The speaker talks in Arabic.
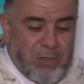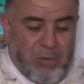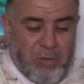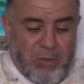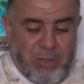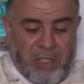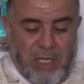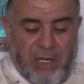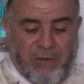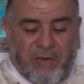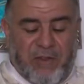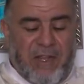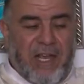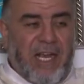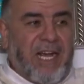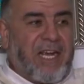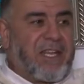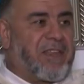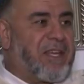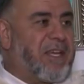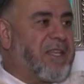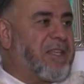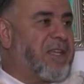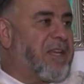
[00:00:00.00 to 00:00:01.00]
ودير فيه
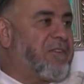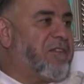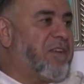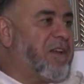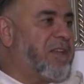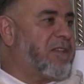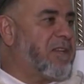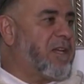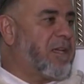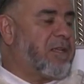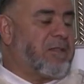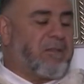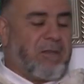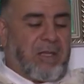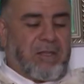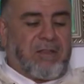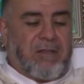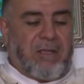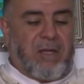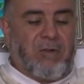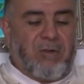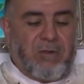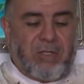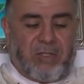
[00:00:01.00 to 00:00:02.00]
هكذا دير فيه دير
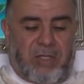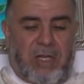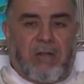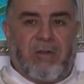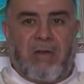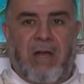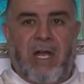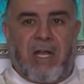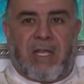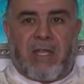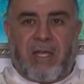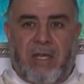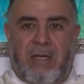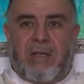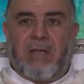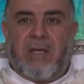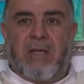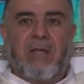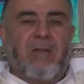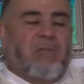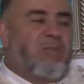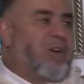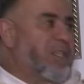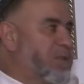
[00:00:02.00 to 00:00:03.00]
دير, دير له هكذا
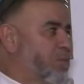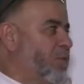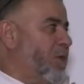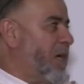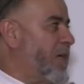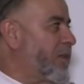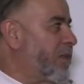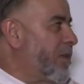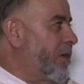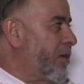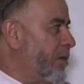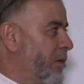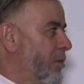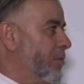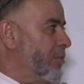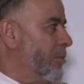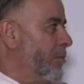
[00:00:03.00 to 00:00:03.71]
واسمو يعطيك